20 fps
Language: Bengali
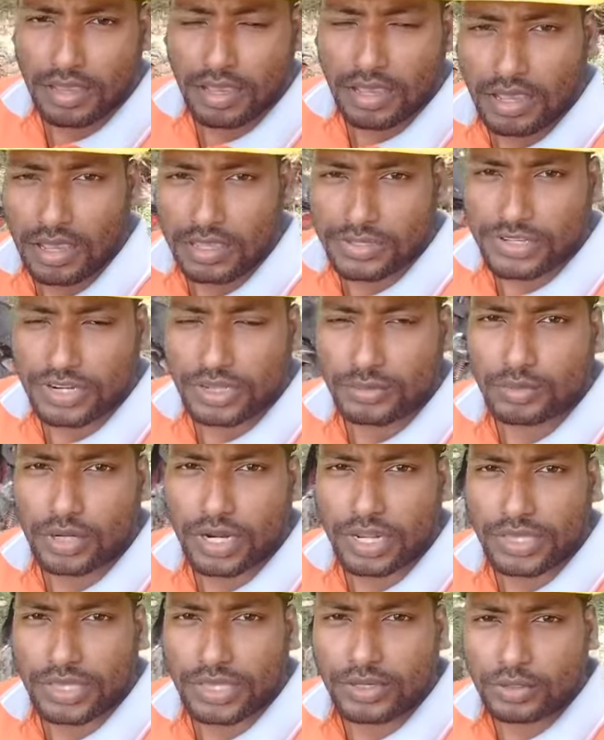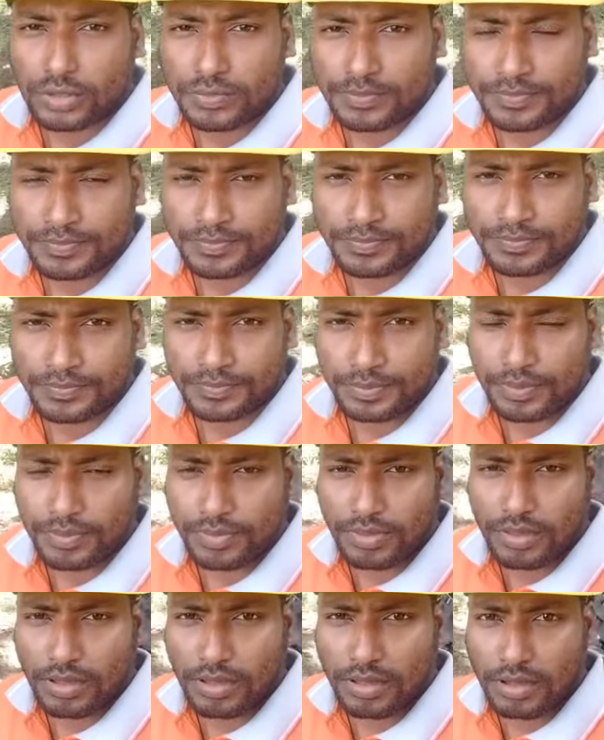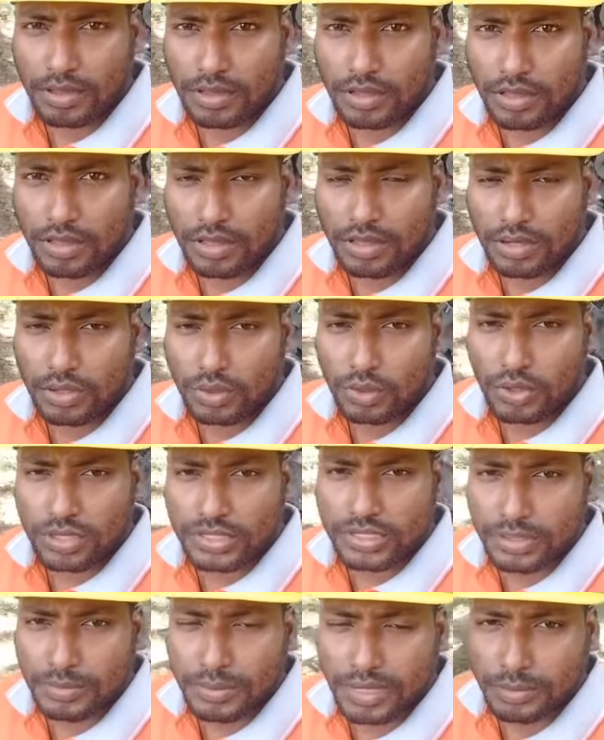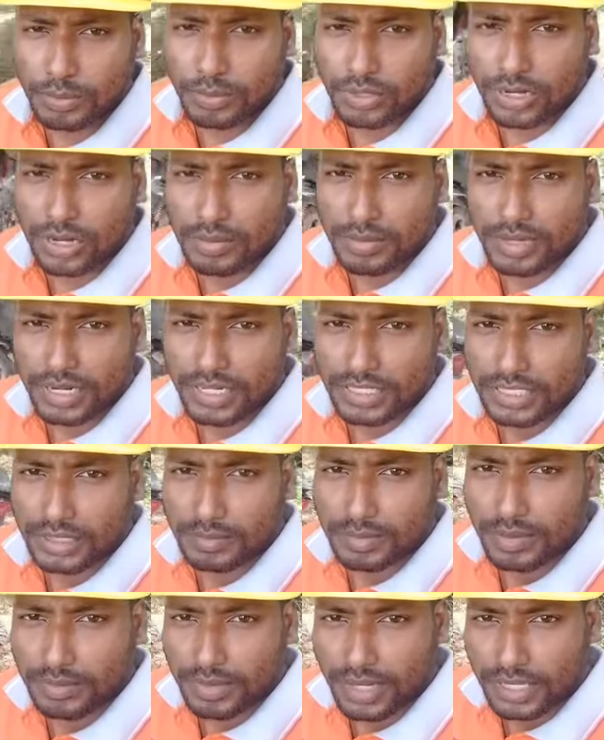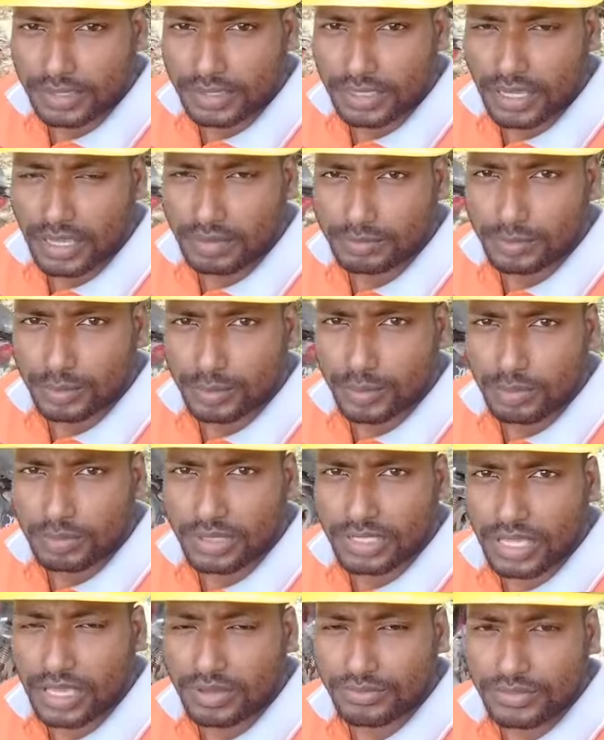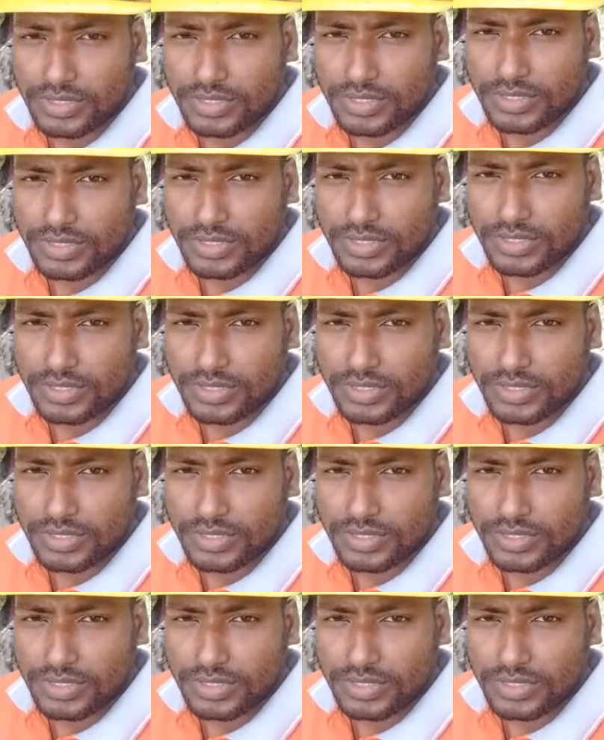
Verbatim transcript: আসসালামু আলাইকুম কলিজার ভাই বোনেরা মালয়েশিয়ার পামবাগান থেকে আমি মোহাম্মদ হাফিজ